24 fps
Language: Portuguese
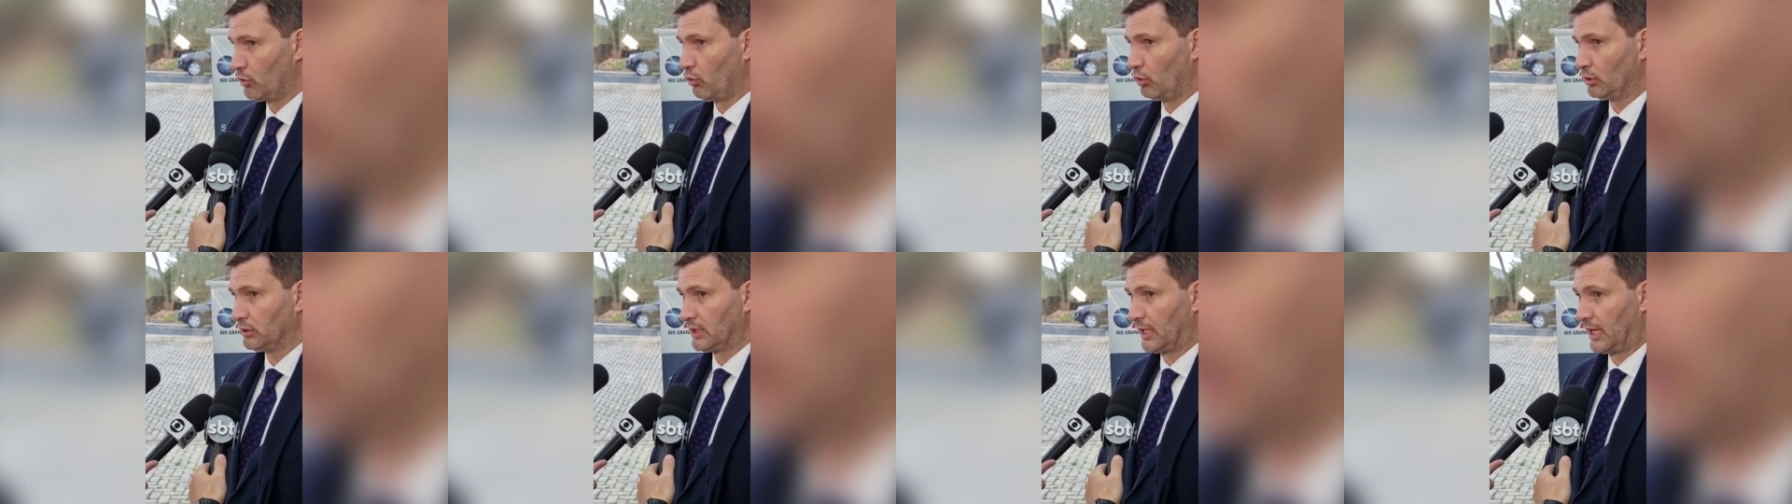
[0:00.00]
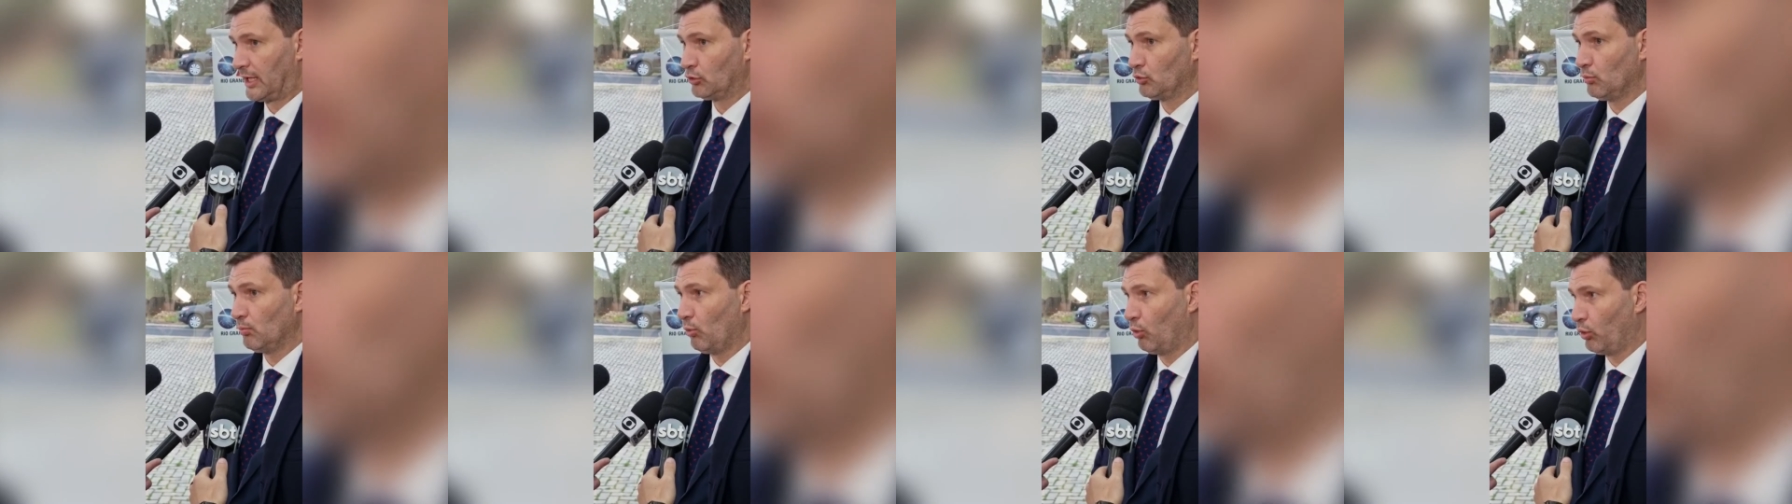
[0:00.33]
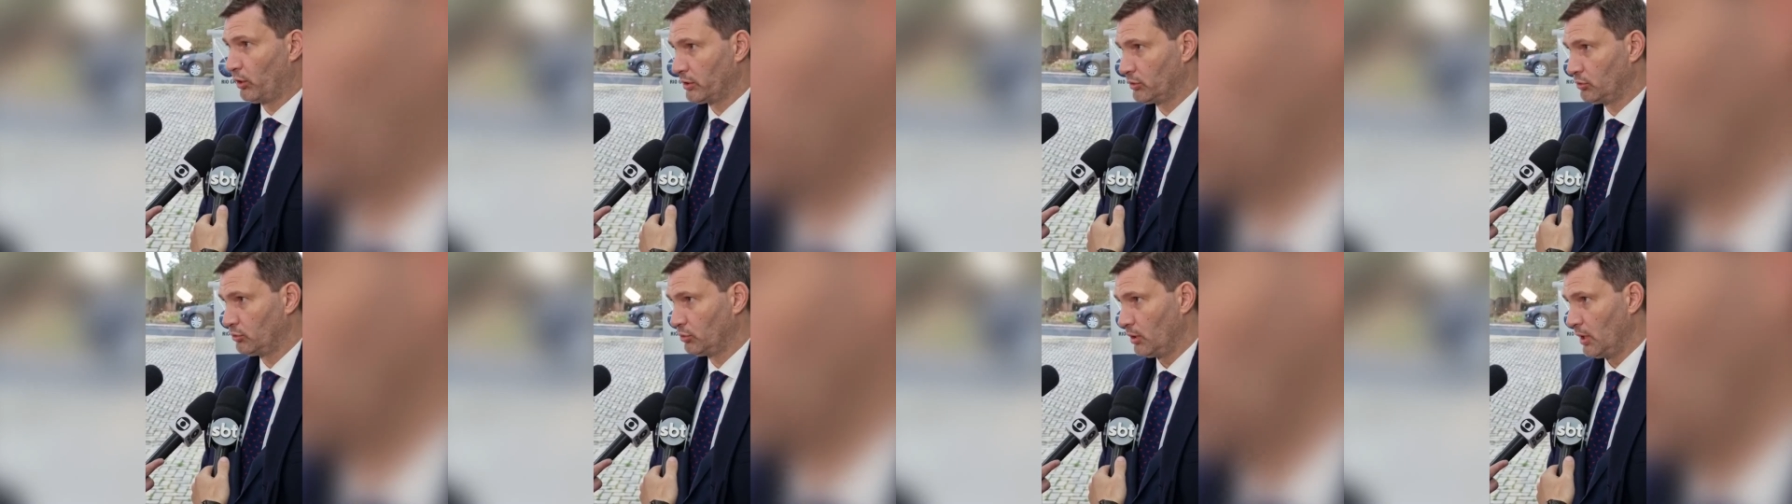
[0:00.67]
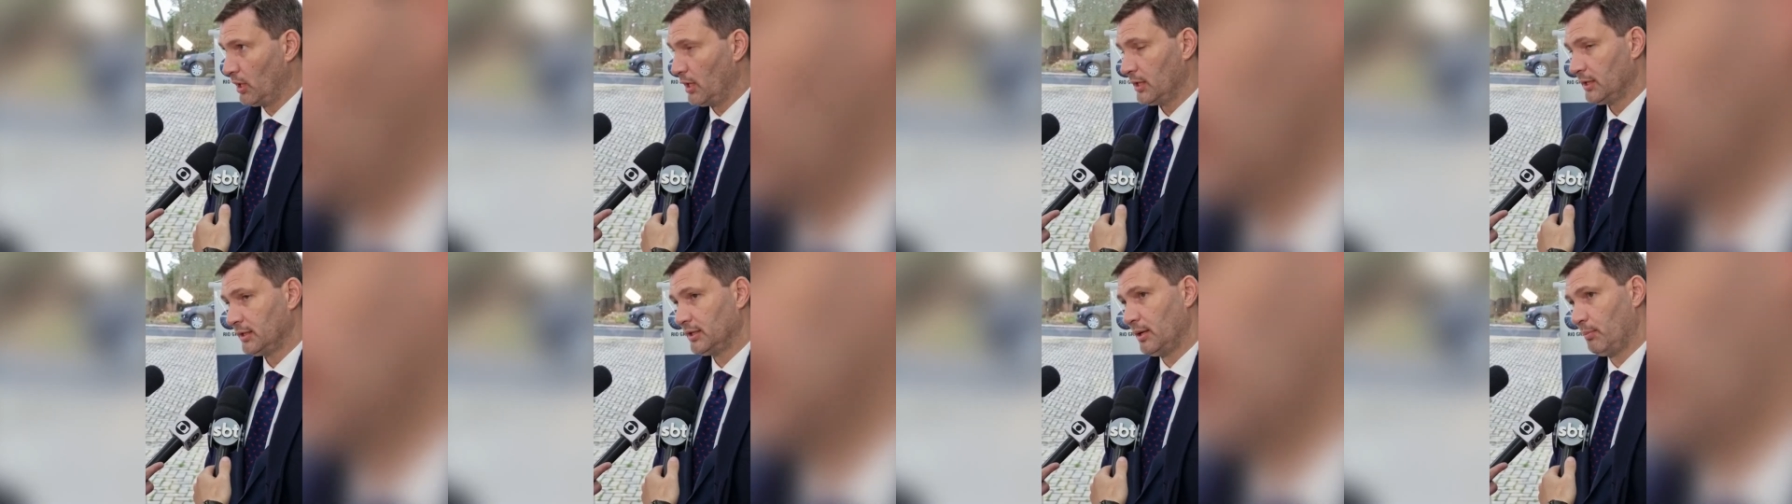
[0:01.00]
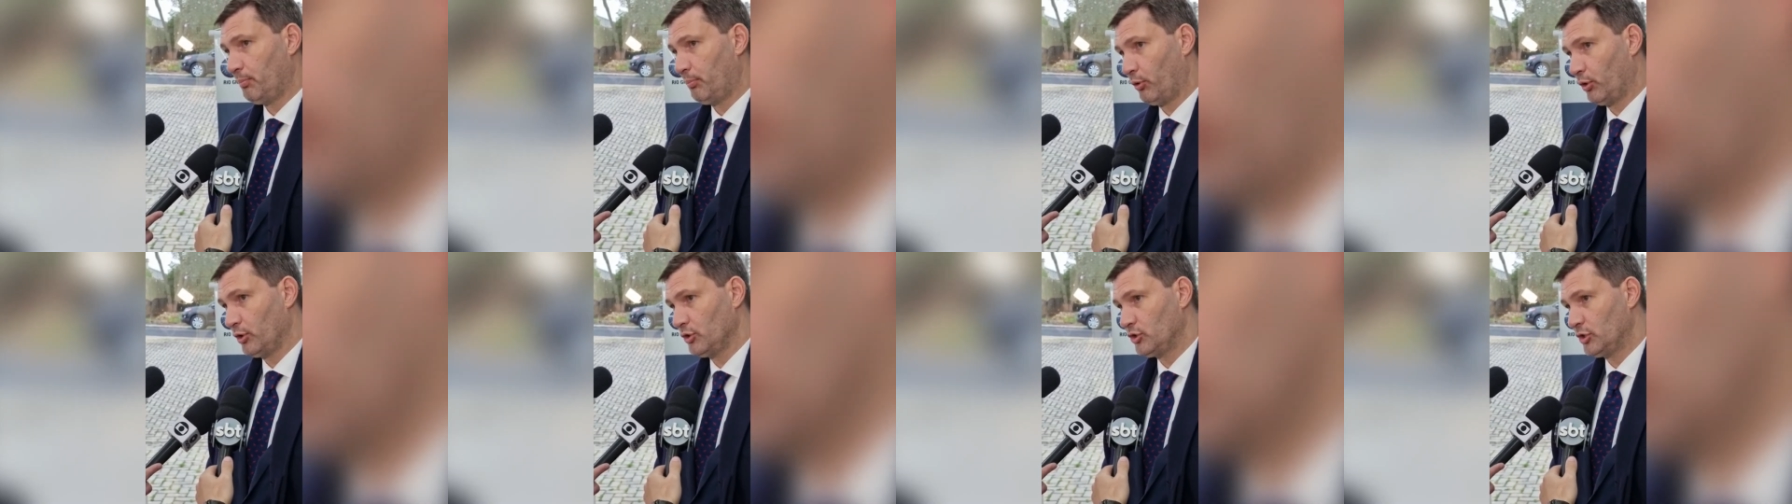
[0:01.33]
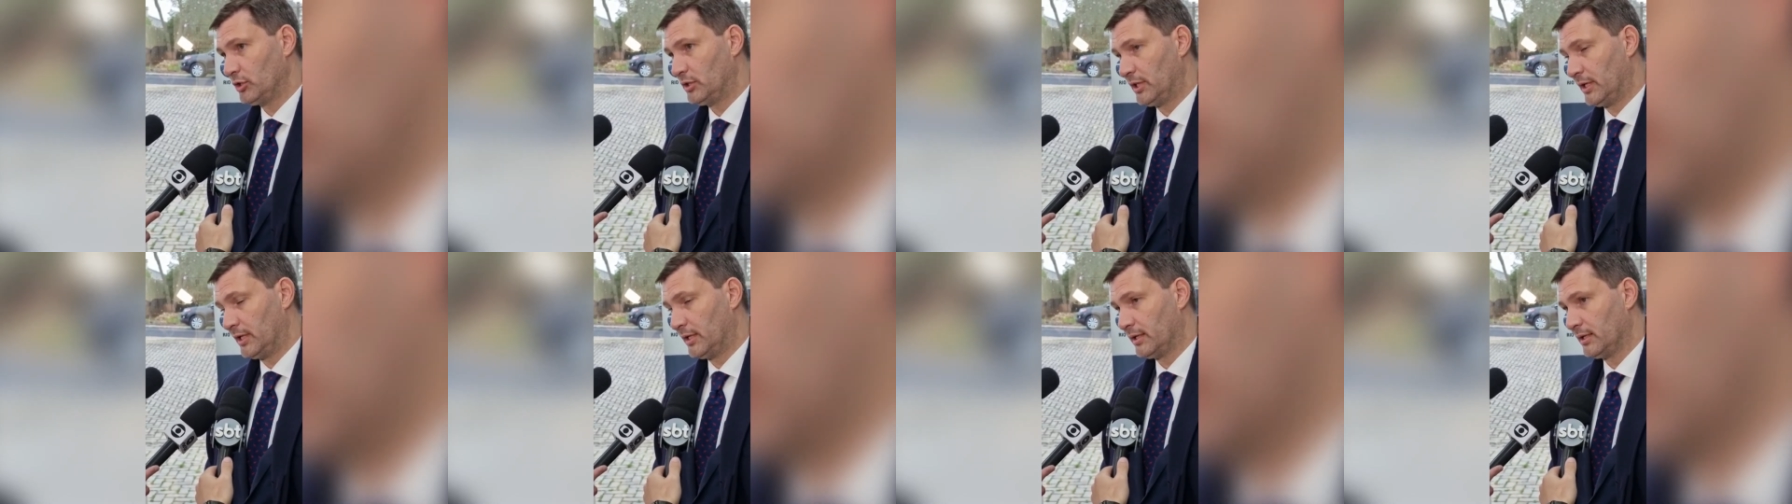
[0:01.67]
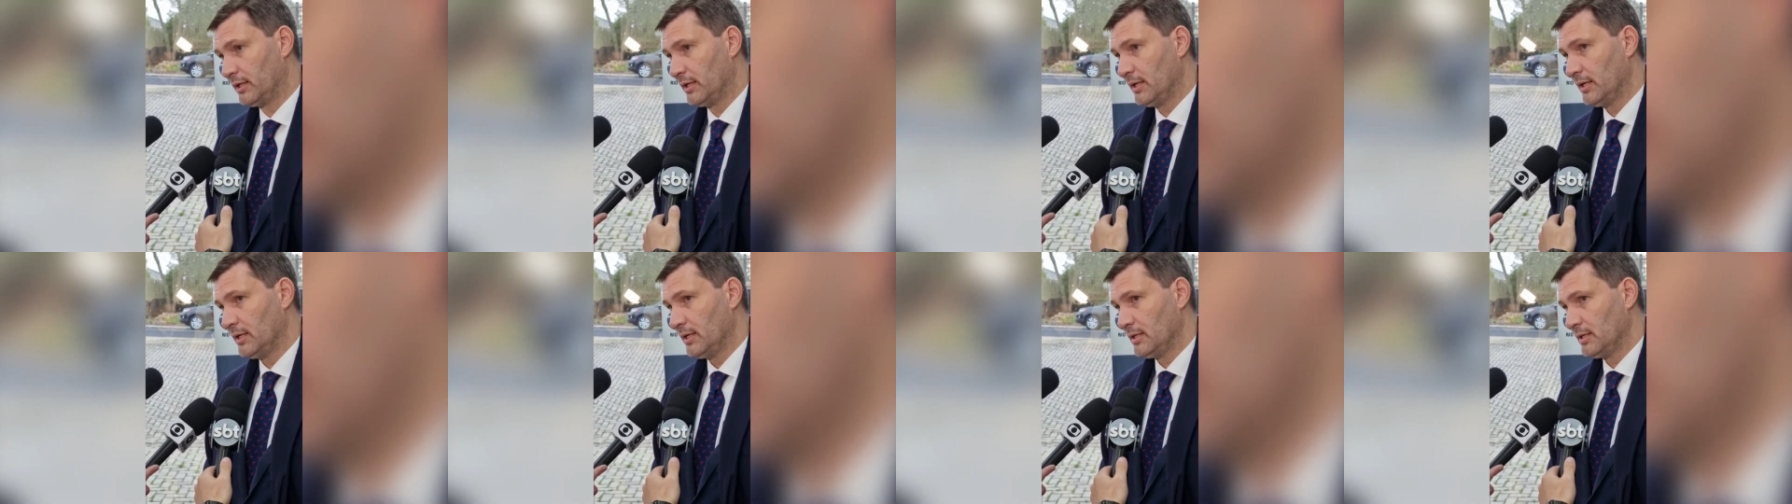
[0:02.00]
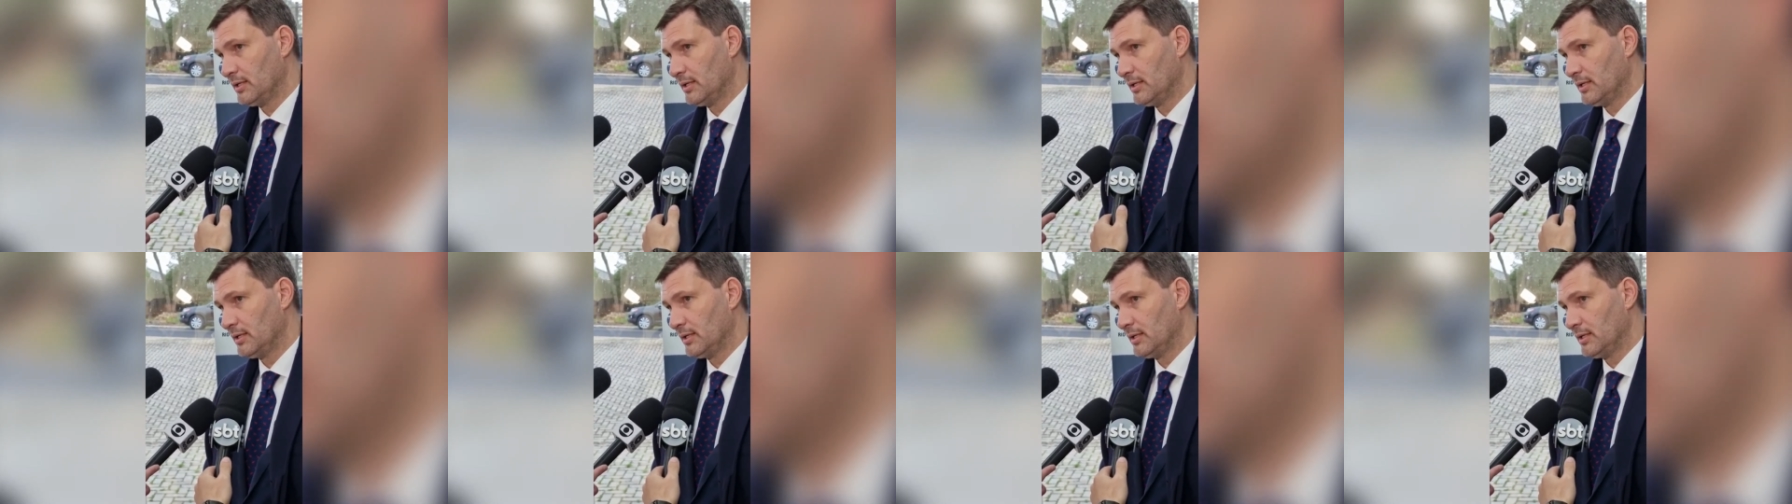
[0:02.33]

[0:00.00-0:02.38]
encontrado morto depois de ter